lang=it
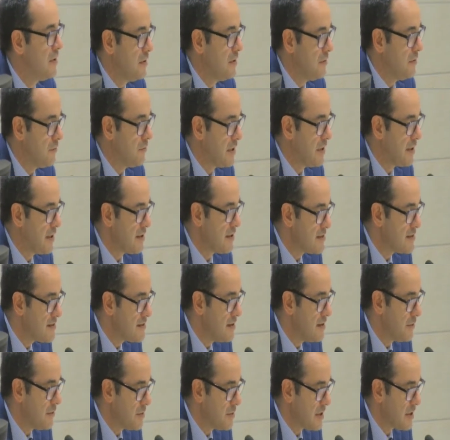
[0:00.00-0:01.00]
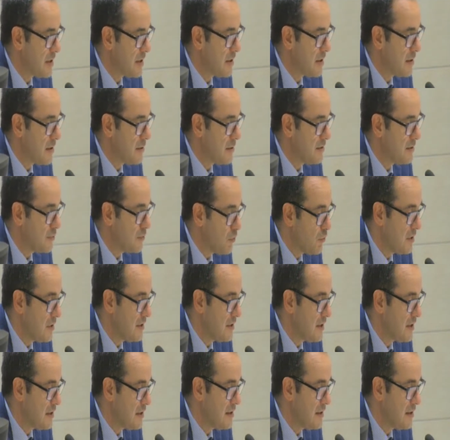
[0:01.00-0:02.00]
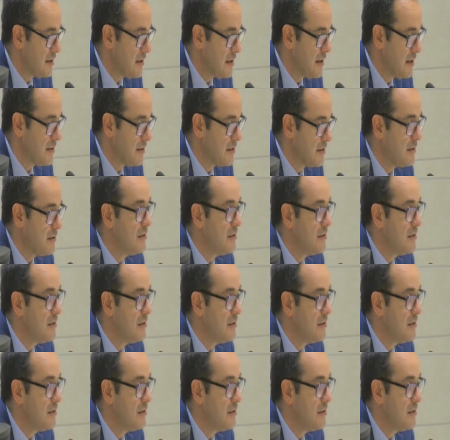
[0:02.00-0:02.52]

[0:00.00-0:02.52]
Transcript: una garanzia la, di qualità dei dati,